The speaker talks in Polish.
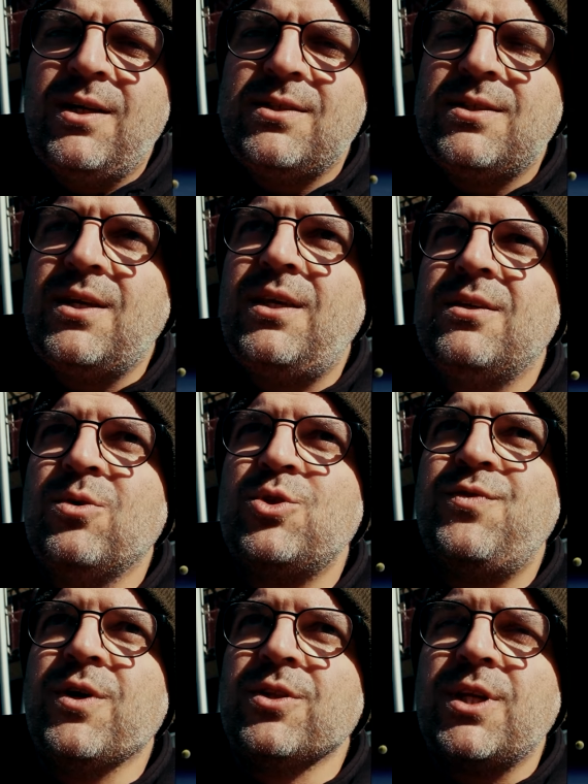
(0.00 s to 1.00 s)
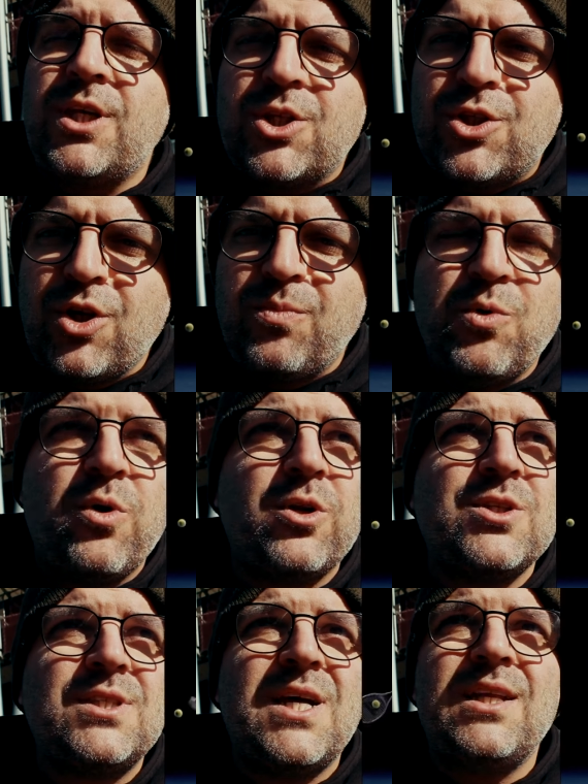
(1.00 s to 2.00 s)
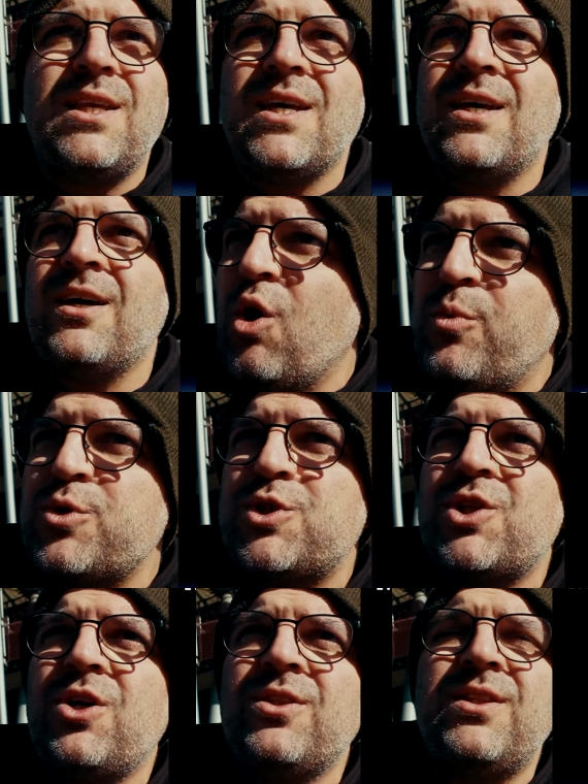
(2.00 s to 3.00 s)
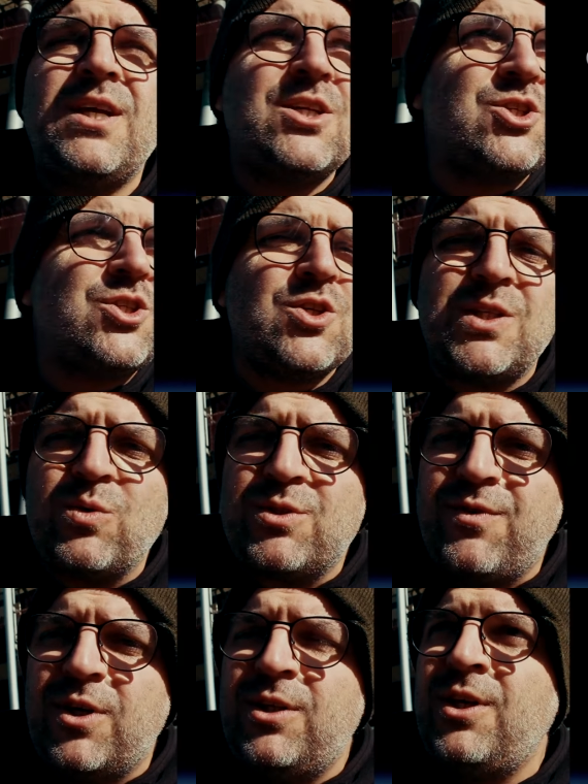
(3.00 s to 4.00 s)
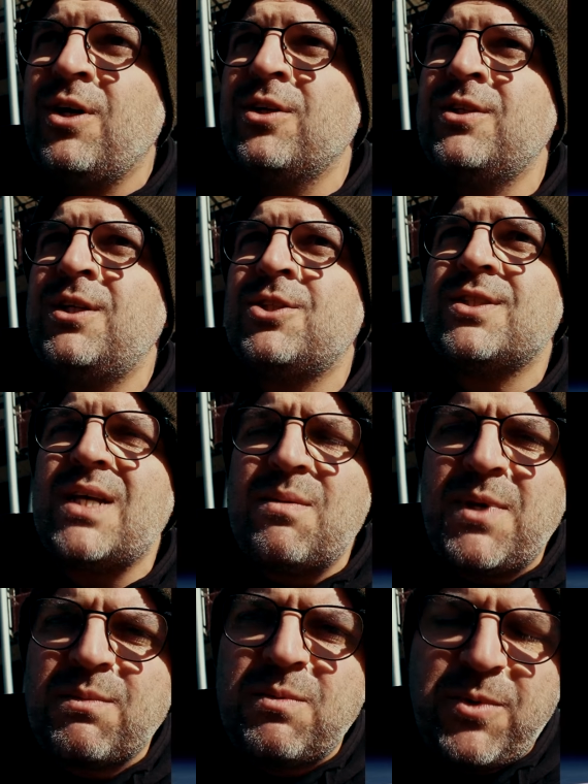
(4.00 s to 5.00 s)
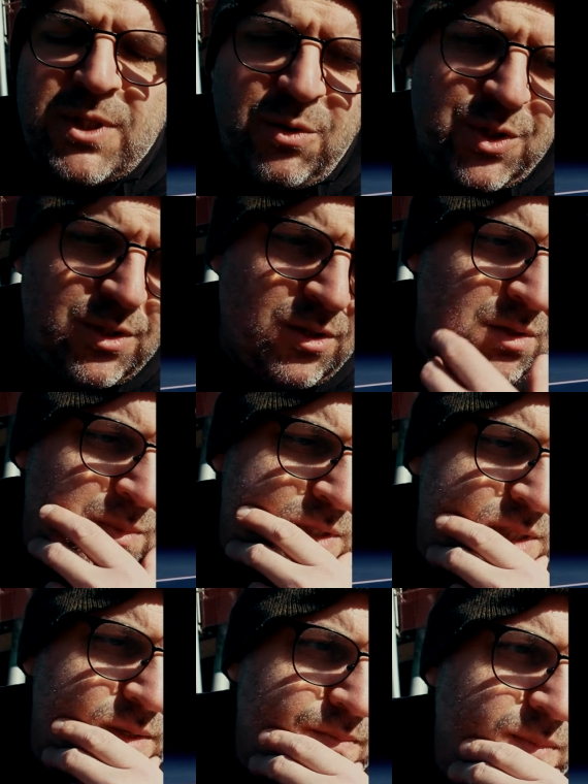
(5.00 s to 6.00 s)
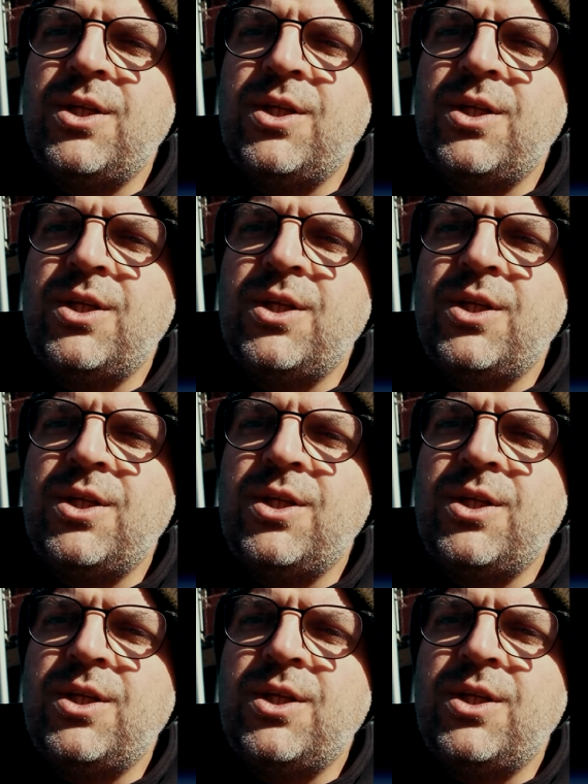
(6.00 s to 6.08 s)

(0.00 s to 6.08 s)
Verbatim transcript: z Igą Świątek i czy to było rozstanie obustronne, czy został zwolniony, czy sam jakby podał się do dymisji.